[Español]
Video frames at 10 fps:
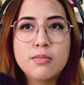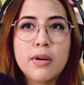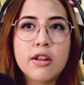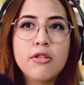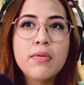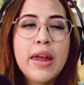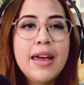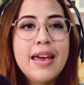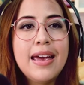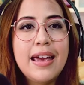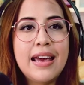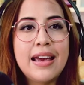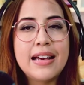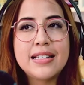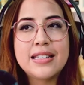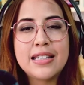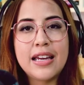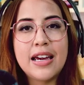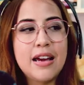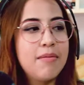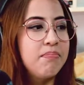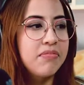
perdón, este,